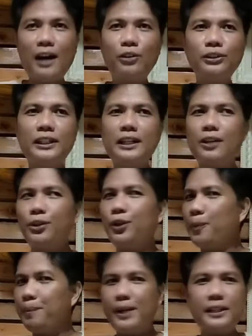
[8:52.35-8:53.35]
ako ng ako'y
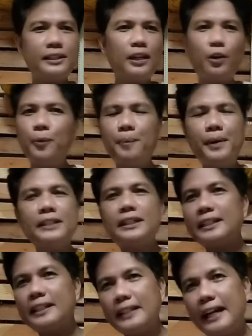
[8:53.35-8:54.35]
kumpiyansa, kumpiyansa
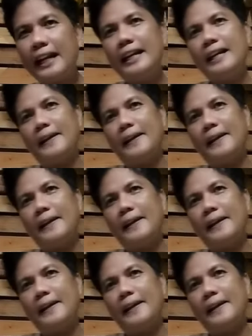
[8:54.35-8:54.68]
sa sarili.